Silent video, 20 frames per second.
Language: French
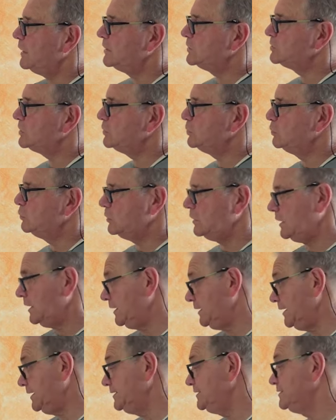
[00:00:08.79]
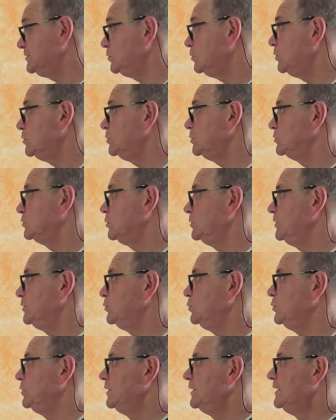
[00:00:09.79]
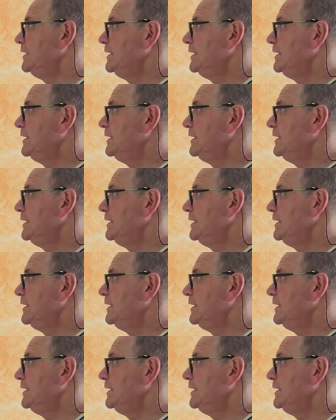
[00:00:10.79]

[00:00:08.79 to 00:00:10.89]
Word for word: à chez nous, elle est à l'isolant entre les deux.